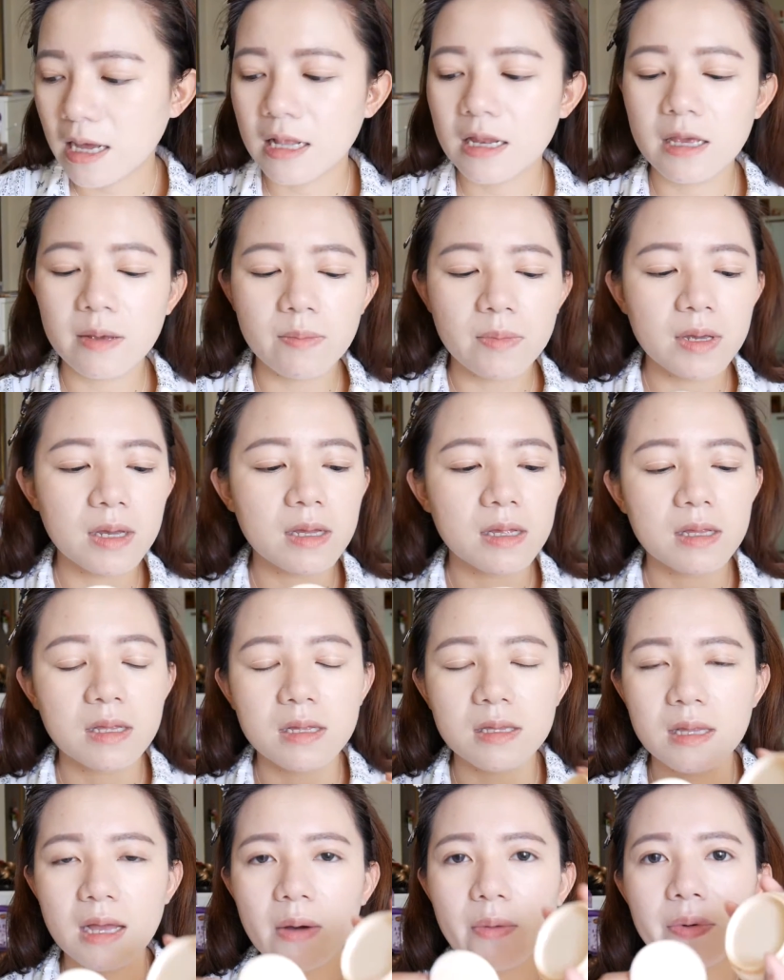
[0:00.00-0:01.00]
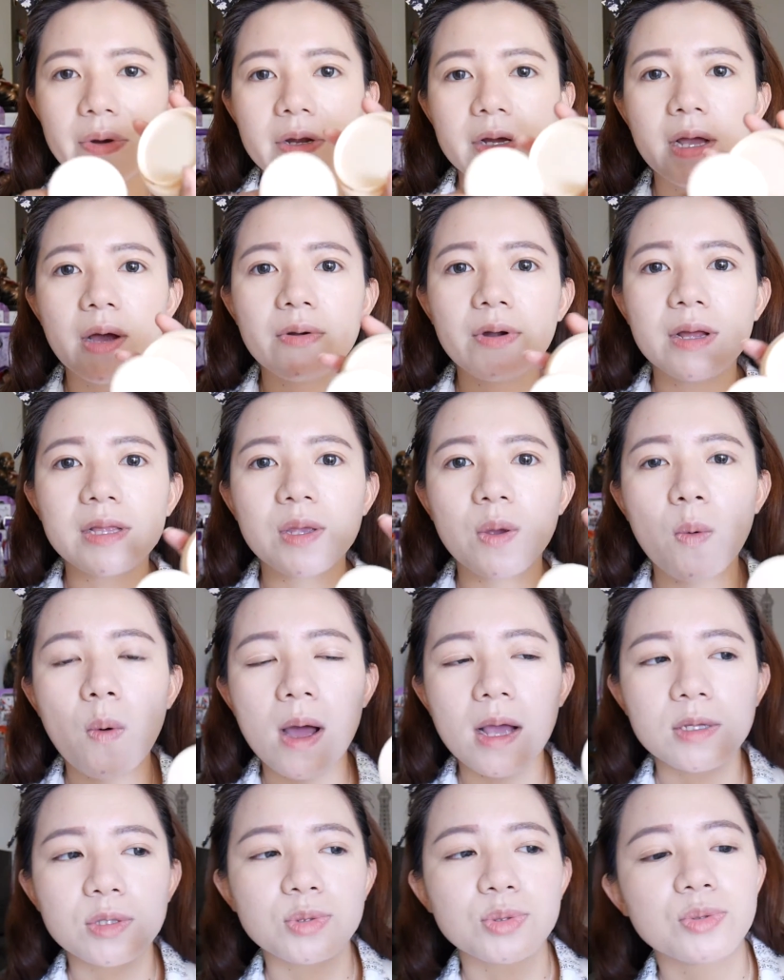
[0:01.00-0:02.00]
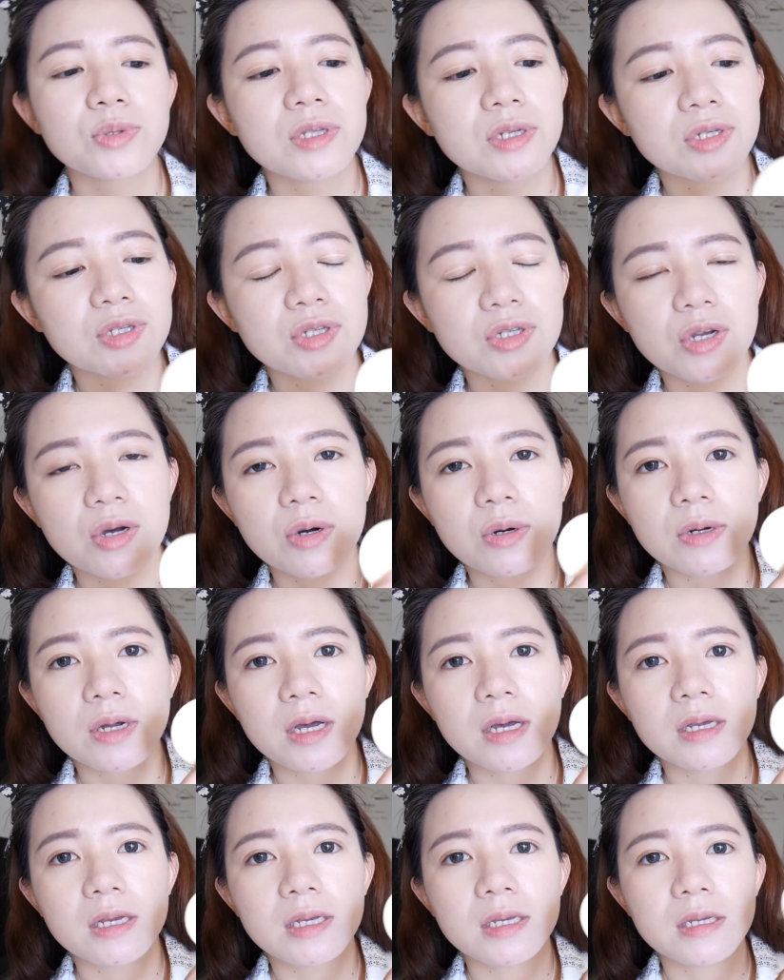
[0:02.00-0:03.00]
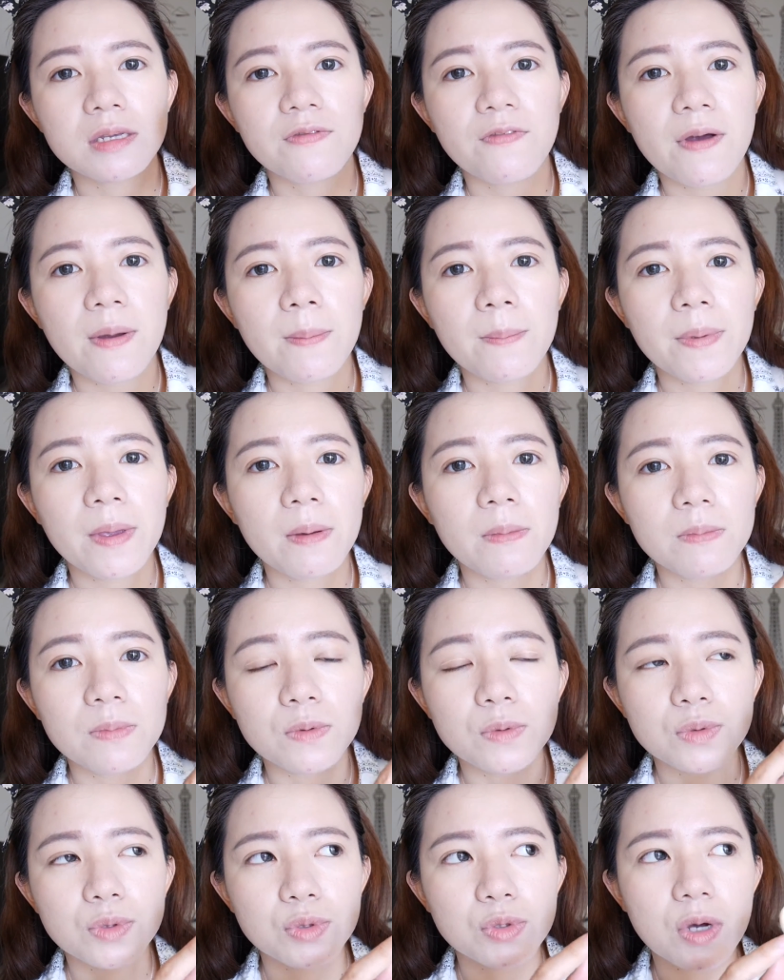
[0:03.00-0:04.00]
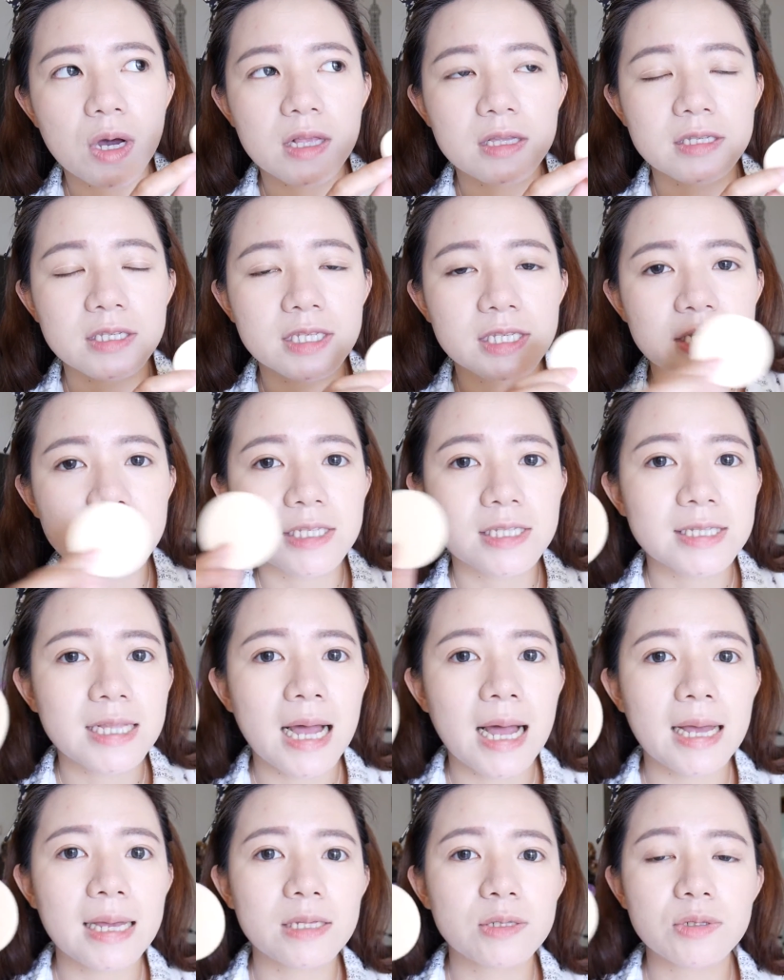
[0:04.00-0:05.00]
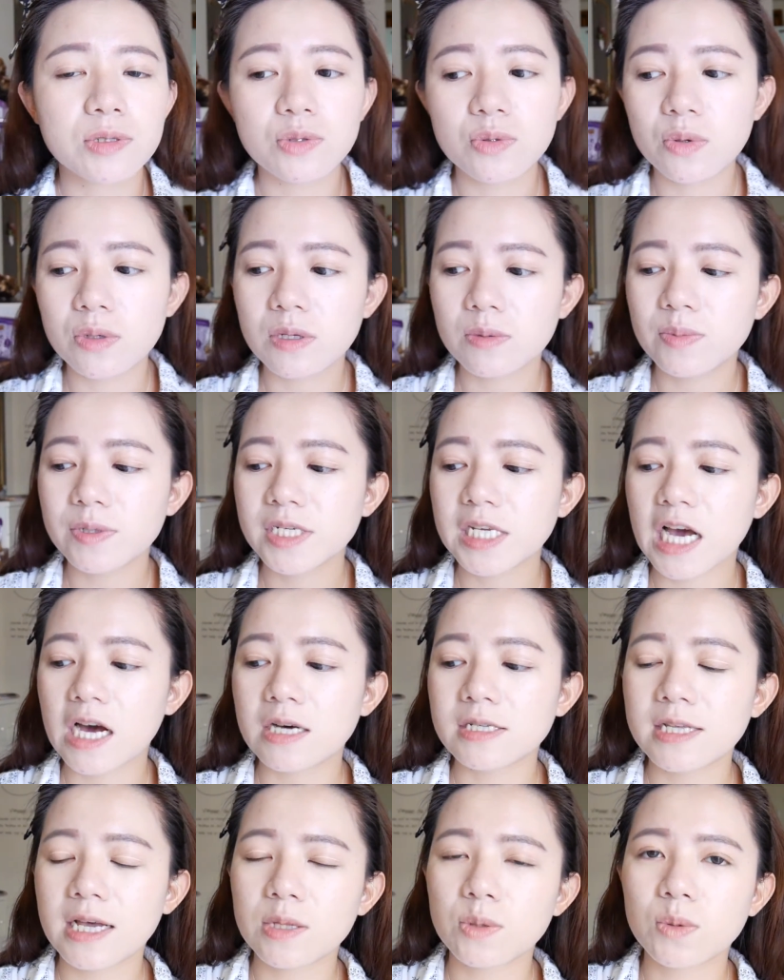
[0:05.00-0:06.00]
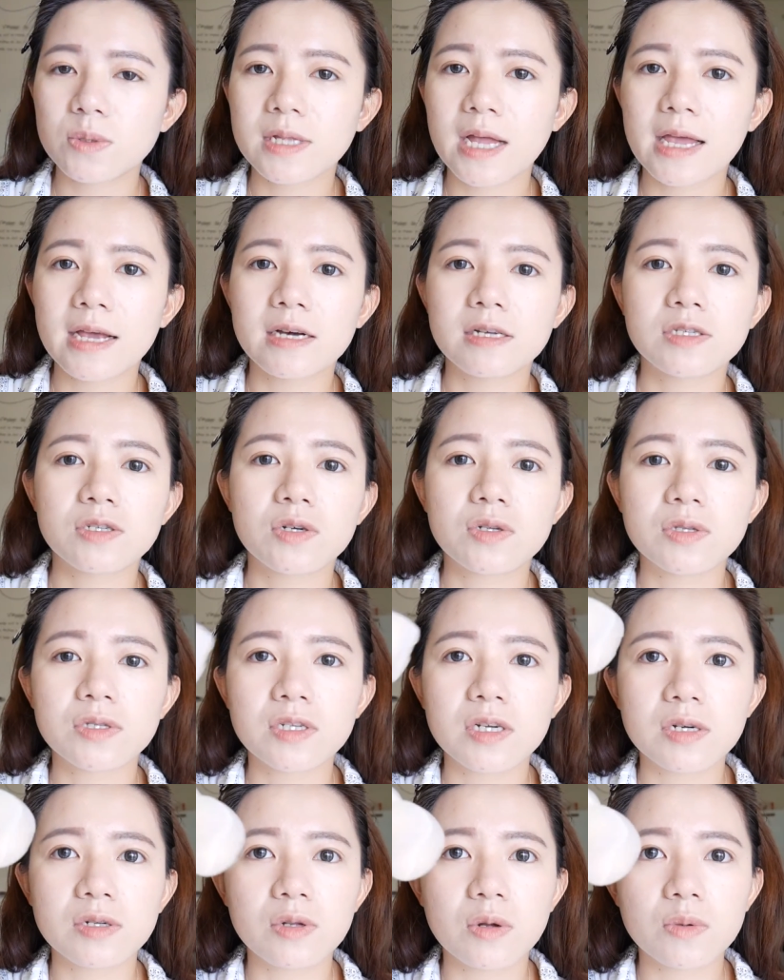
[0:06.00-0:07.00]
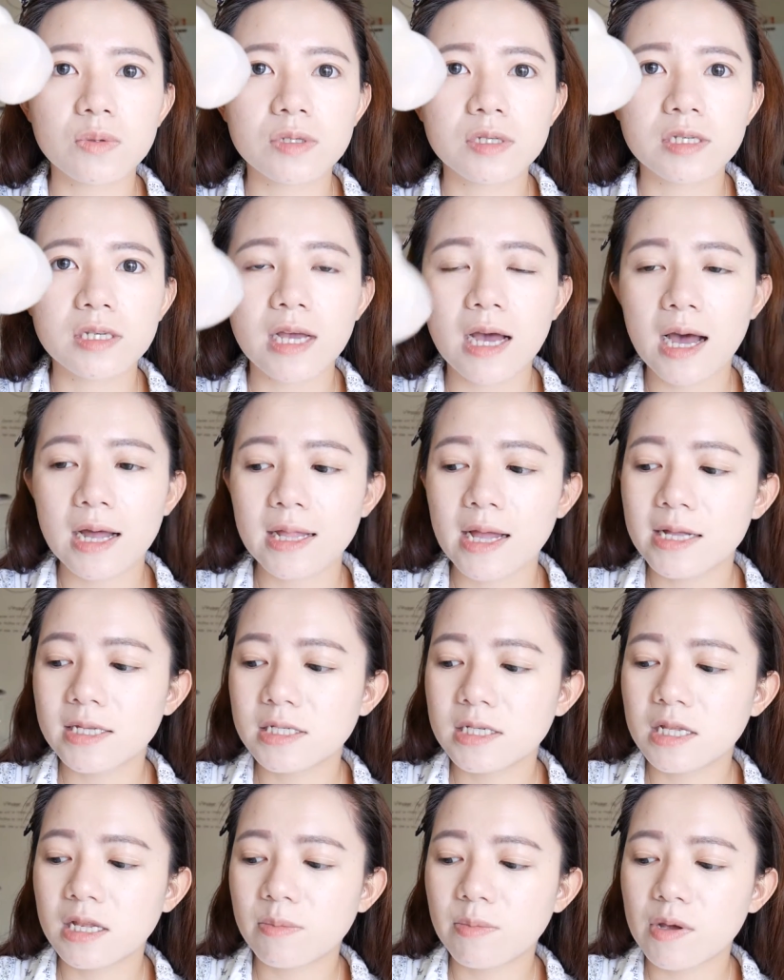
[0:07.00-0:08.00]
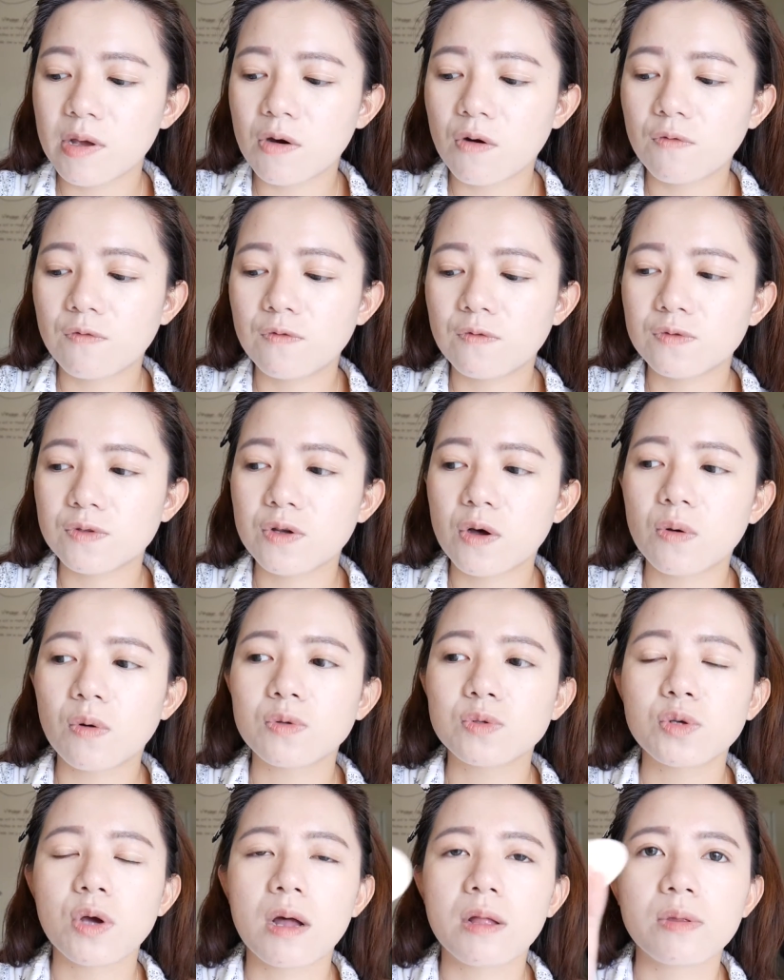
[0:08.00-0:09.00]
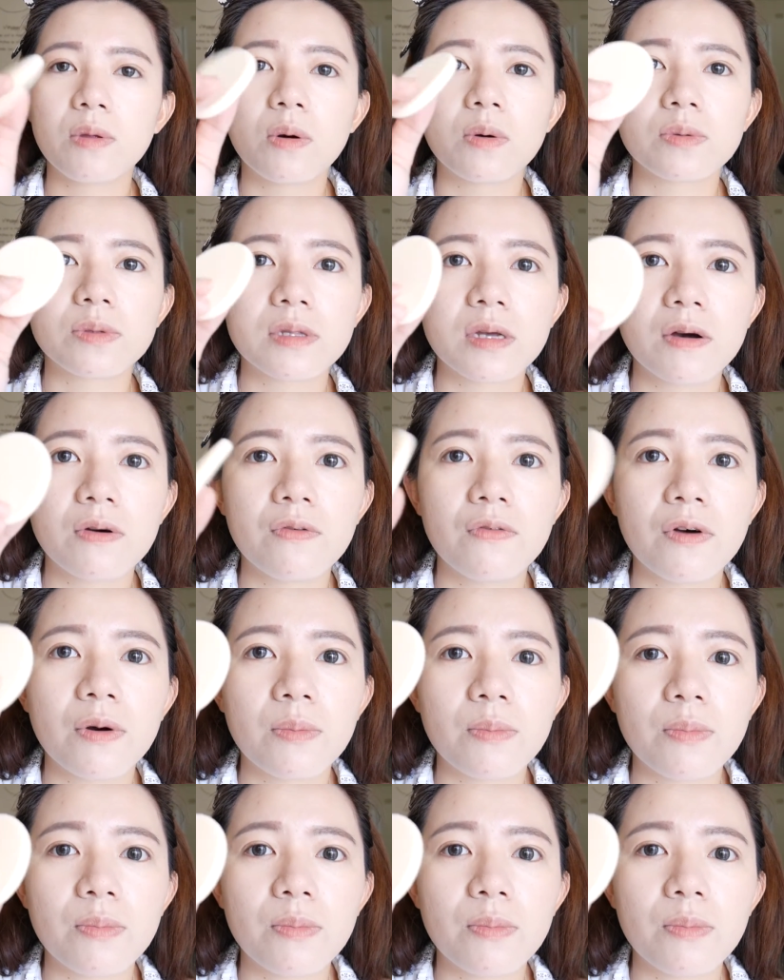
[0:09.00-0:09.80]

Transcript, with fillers: 它里面，它为了要让你外出的时候可以方便补妆携带，就是如果你不想要再多带一个这这个东西啊，它其实里面有附这种传统的粉